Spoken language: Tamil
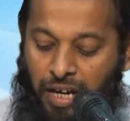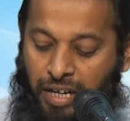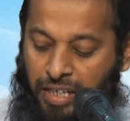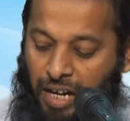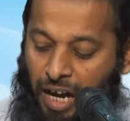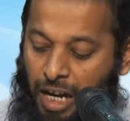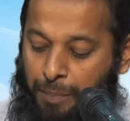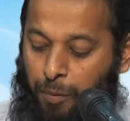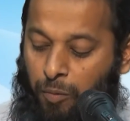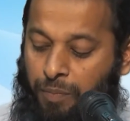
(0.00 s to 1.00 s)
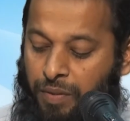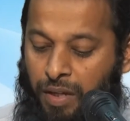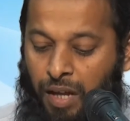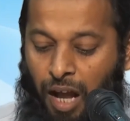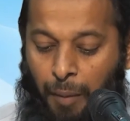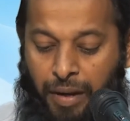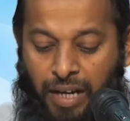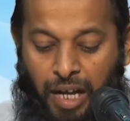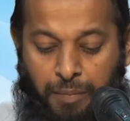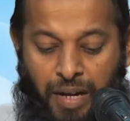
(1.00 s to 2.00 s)
என்று தான் அழைப்போம் அப்போ
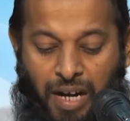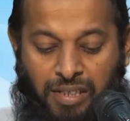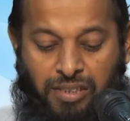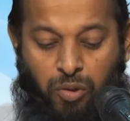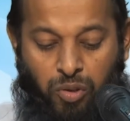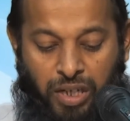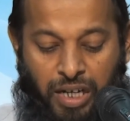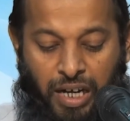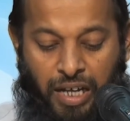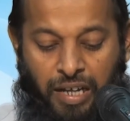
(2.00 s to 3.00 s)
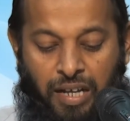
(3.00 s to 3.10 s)
என் அருமையான சகோதரர்களே